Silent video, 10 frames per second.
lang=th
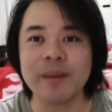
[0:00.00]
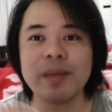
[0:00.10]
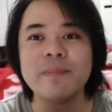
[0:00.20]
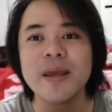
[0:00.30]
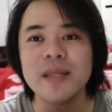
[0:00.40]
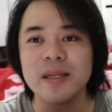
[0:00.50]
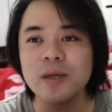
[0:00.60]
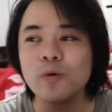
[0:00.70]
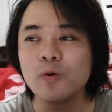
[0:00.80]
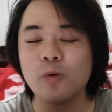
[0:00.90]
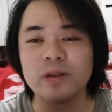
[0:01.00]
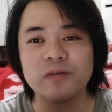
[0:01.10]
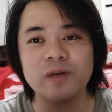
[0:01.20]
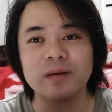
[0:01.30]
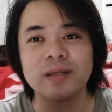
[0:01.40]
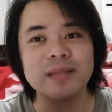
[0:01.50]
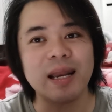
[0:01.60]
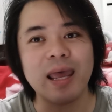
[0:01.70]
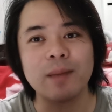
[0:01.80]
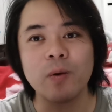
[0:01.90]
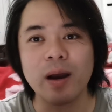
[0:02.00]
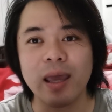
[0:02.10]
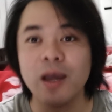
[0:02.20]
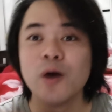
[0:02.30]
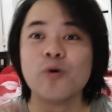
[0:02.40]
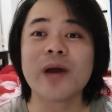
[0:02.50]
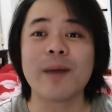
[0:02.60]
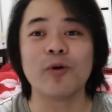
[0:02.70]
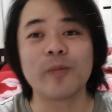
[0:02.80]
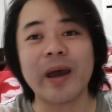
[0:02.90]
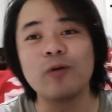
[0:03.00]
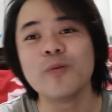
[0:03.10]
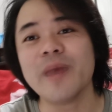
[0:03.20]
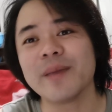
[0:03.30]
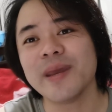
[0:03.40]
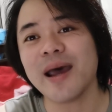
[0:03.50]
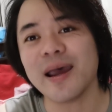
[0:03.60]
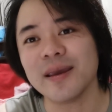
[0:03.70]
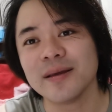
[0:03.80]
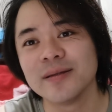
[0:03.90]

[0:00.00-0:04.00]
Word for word: มันเป็นเบสิกที่คุณควรจะฝึกตั้งแต่แรกเพราะว่าอะไรคุณขับรถไปคุณเบรกไม่ได้